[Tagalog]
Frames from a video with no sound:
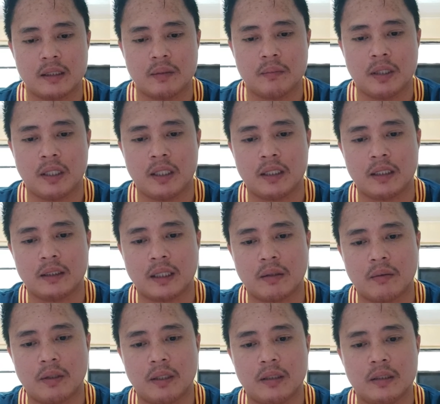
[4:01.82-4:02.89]
sa mga
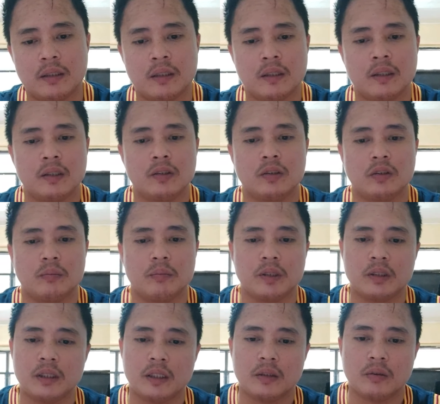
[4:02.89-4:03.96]
katawan so ang
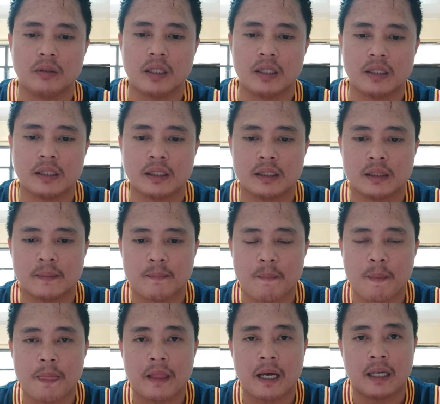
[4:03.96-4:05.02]
verse na ito guys
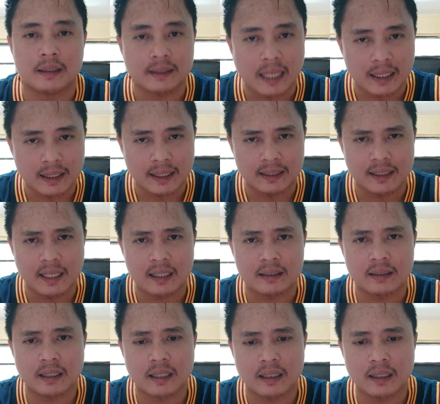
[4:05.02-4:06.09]
ang tanging daan
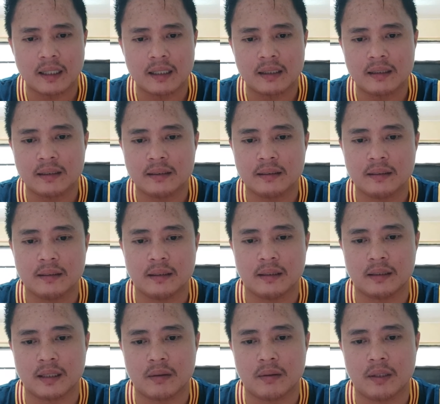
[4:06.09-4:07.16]
talaga na
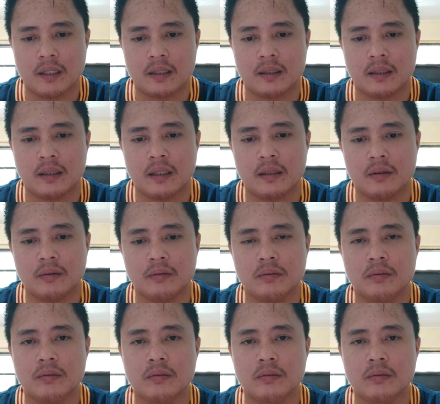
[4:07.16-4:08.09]
gawin natin ay yung